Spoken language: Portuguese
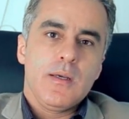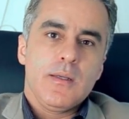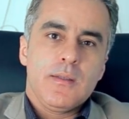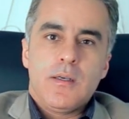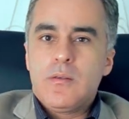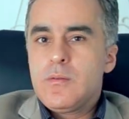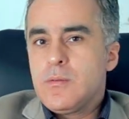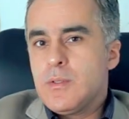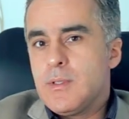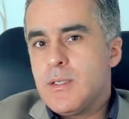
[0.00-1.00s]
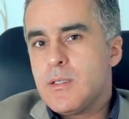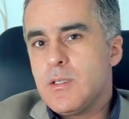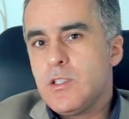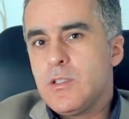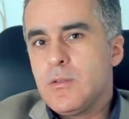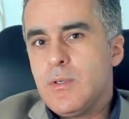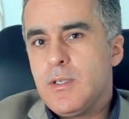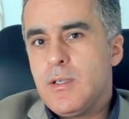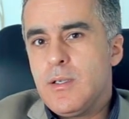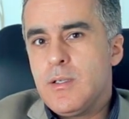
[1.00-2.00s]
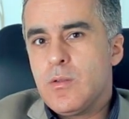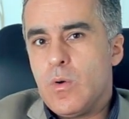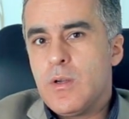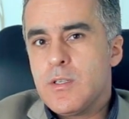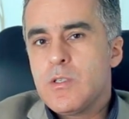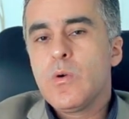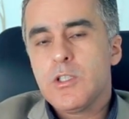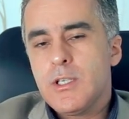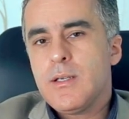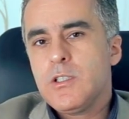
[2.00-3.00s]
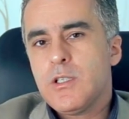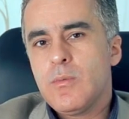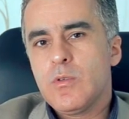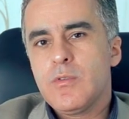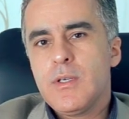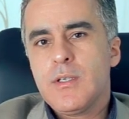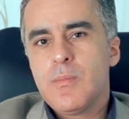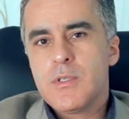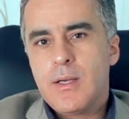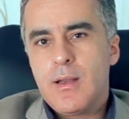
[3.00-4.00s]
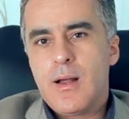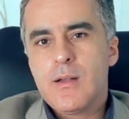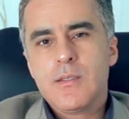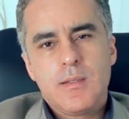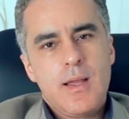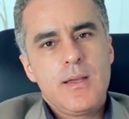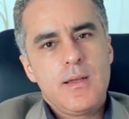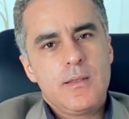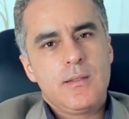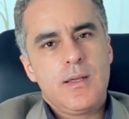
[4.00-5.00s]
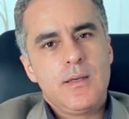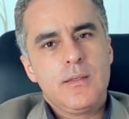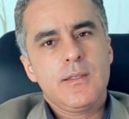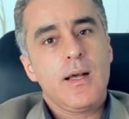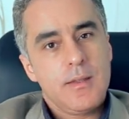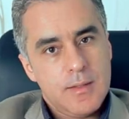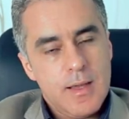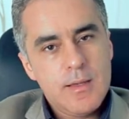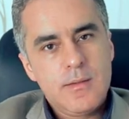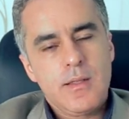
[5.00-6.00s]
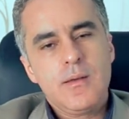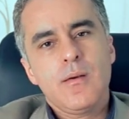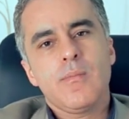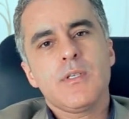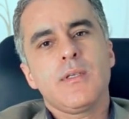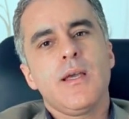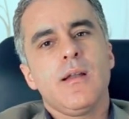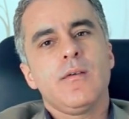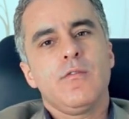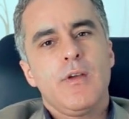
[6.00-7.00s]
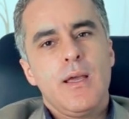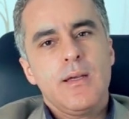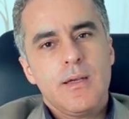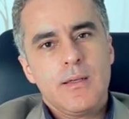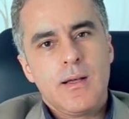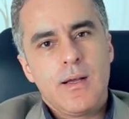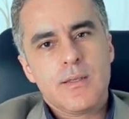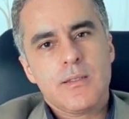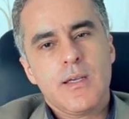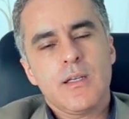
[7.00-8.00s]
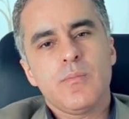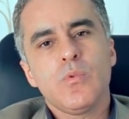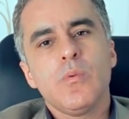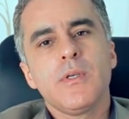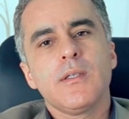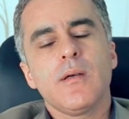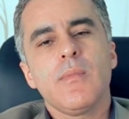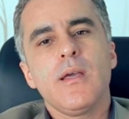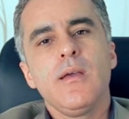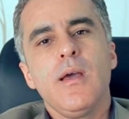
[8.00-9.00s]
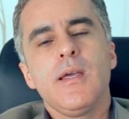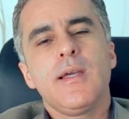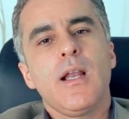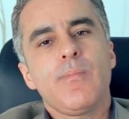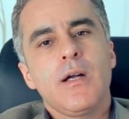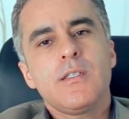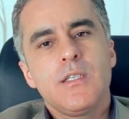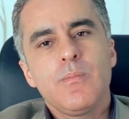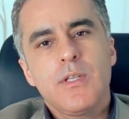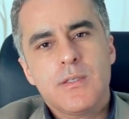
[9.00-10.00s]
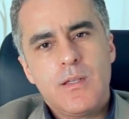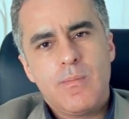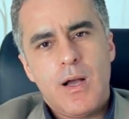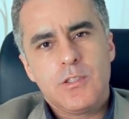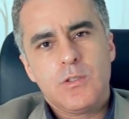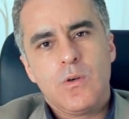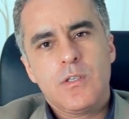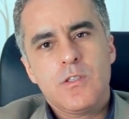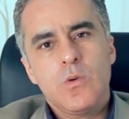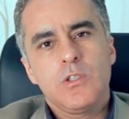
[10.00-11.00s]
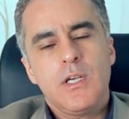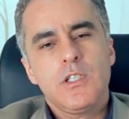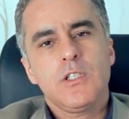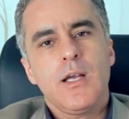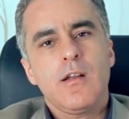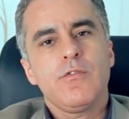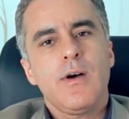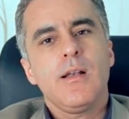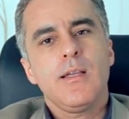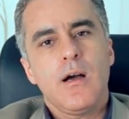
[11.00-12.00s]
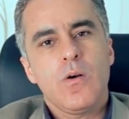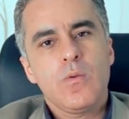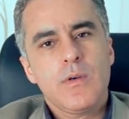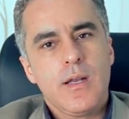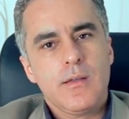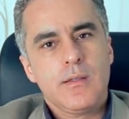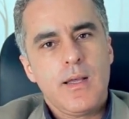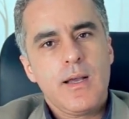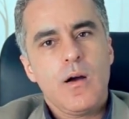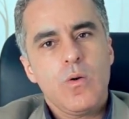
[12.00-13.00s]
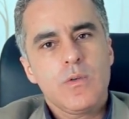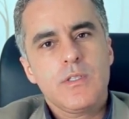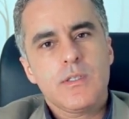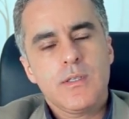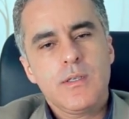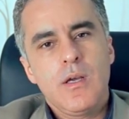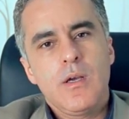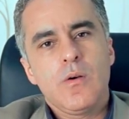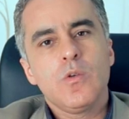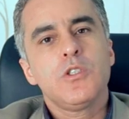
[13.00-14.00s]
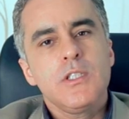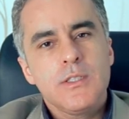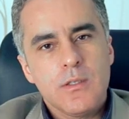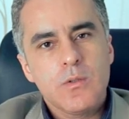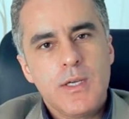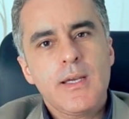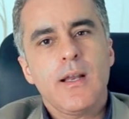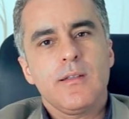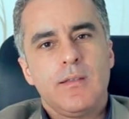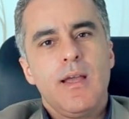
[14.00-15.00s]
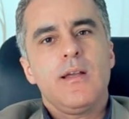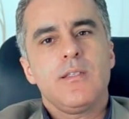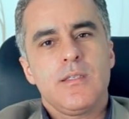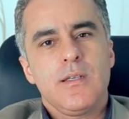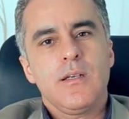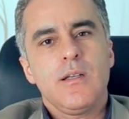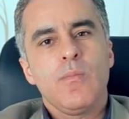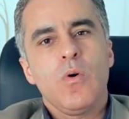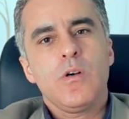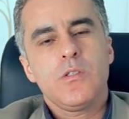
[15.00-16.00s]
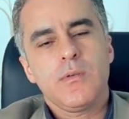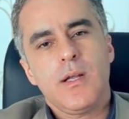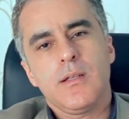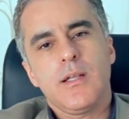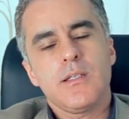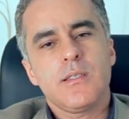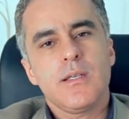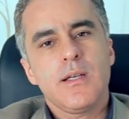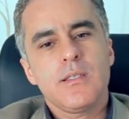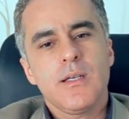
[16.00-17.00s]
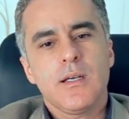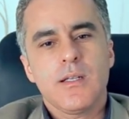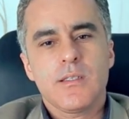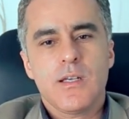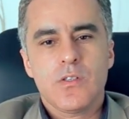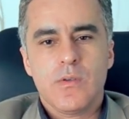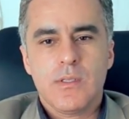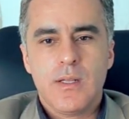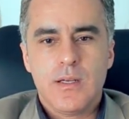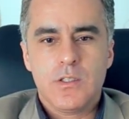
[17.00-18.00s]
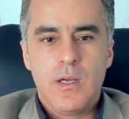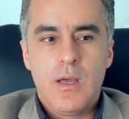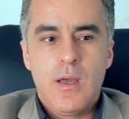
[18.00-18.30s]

Então, nesse sentido, é que torna-se urgente, a meu ver, que a psicanálise tenha, né, e ela tem, né, mas que ela venha à cena pública também e que ela participe desse debate. Torna-se urgente que ela fale algo, que ela tenha algo a dizer, ou diga o que, que ela tem a dizer, né, mostre o que ela tem a dizer acerca da sexualidade.